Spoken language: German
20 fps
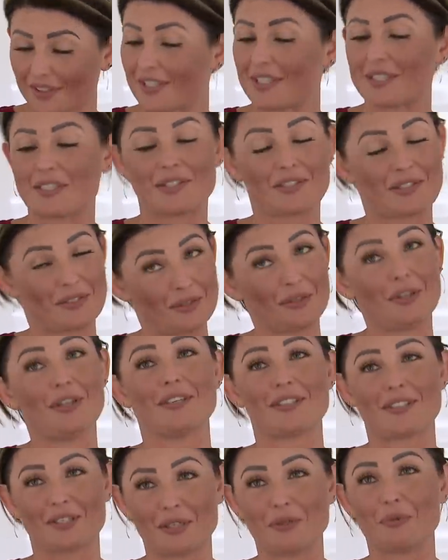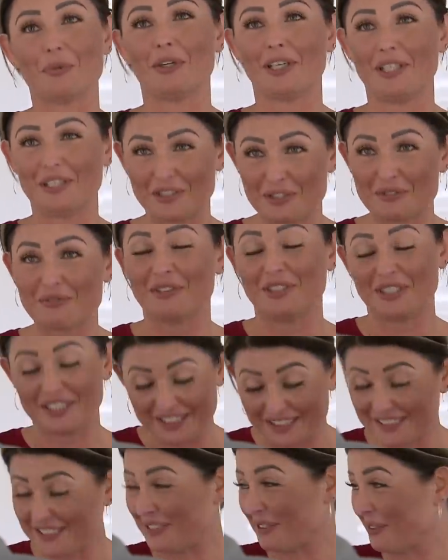Das ist ein tolles Ritual, das finde
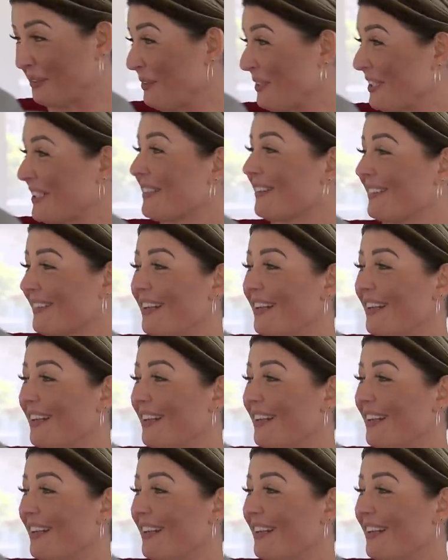ich richtig gut.